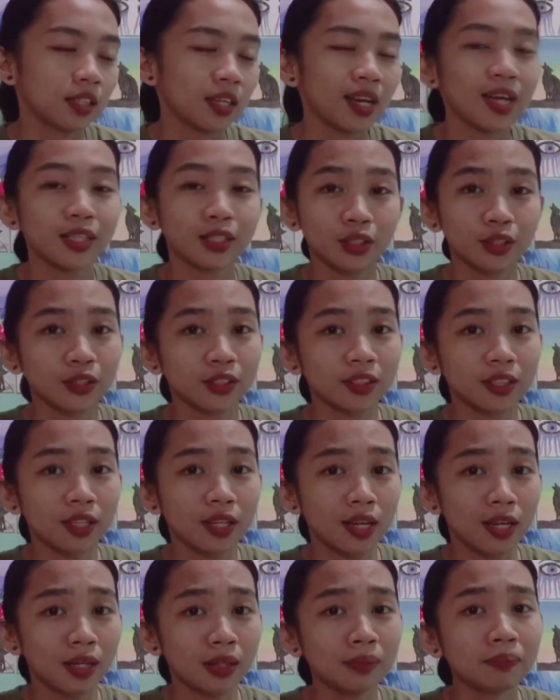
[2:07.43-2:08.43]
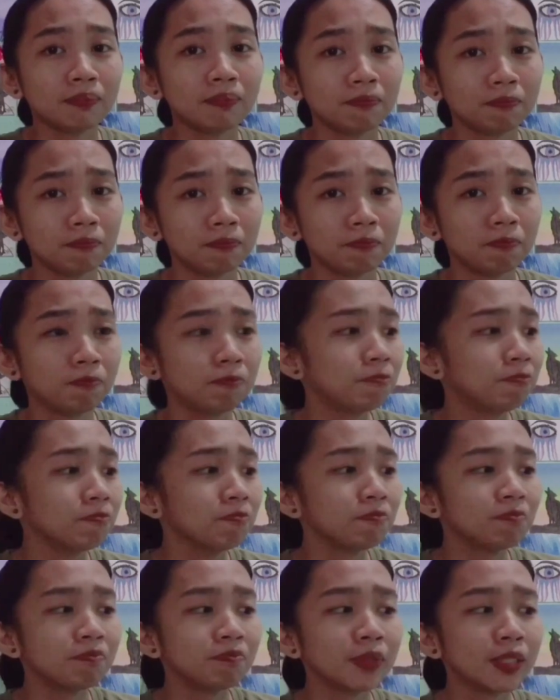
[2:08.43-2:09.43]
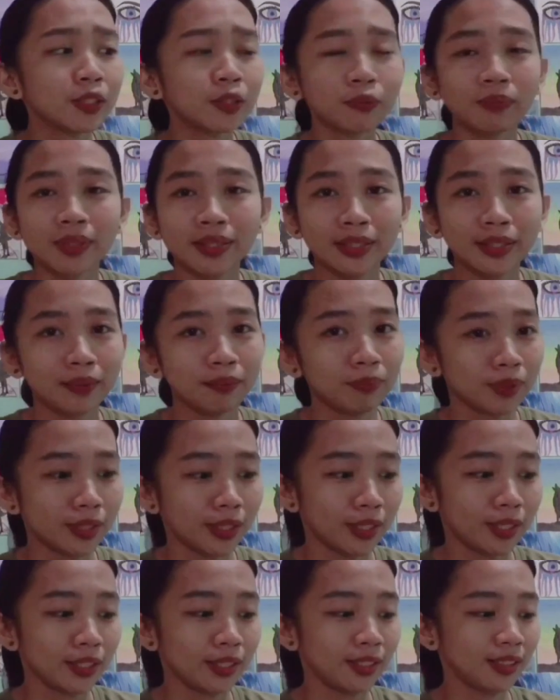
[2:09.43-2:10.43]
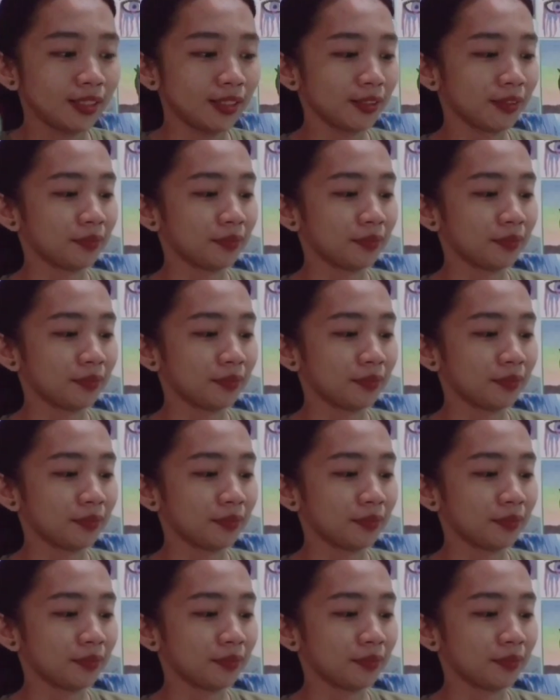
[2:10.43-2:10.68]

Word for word: answers nila. Medyo mahirap guys.